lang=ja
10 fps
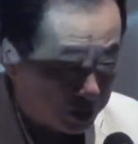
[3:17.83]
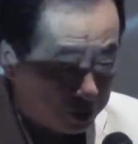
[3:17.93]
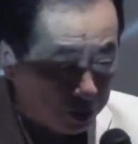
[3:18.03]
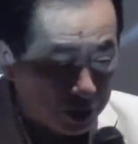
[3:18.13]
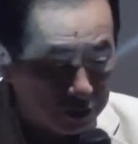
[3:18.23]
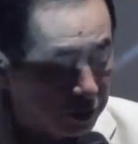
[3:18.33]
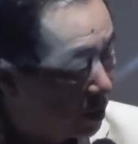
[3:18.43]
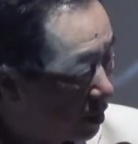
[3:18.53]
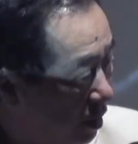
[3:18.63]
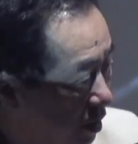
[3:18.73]
ばに寄れなく
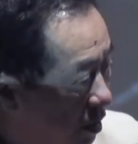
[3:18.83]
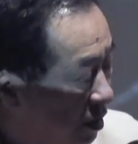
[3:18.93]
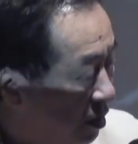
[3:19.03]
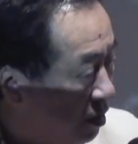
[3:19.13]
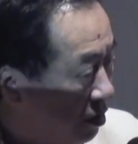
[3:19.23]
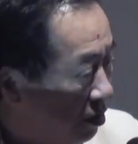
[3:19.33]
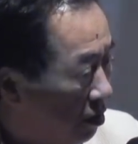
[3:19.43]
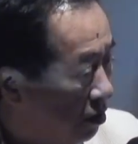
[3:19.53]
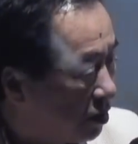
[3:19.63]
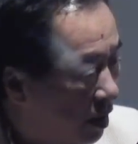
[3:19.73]
なって
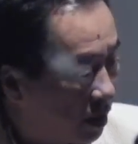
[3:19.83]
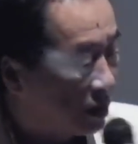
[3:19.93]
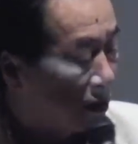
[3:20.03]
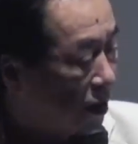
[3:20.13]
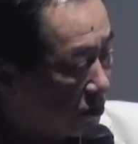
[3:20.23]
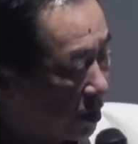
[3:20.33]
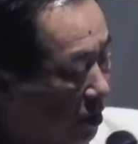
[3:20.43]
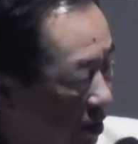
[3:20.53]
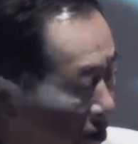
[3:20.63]
逃げなきゃいけなくなって